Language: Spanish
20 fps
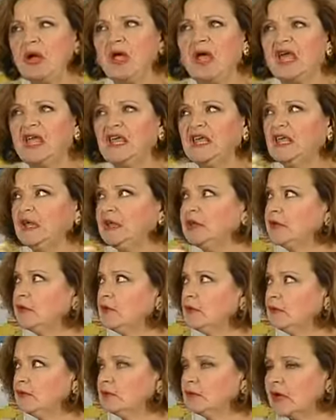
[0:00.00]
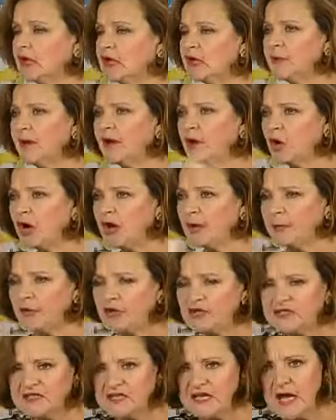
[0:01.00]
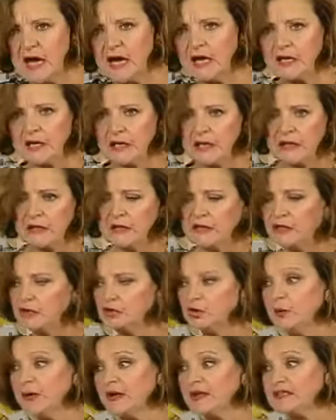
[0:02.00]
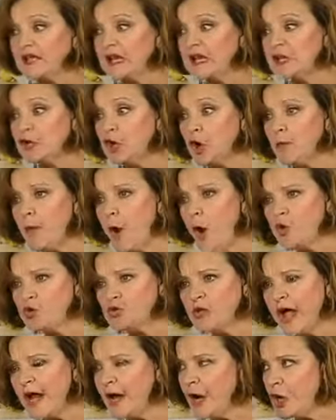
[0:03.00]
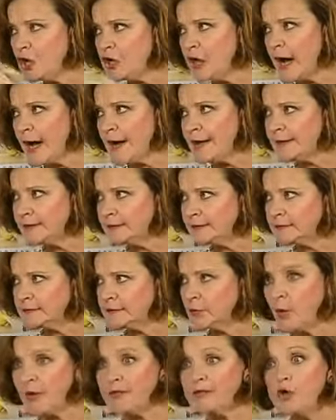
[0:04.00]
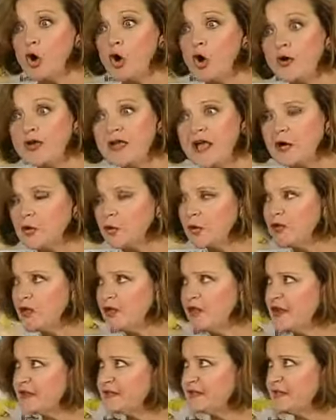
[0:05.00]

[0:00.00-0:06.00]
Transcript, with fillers: que y? Que llamaron a la policía y tuve que salir como una loca cuando oí el ruido de las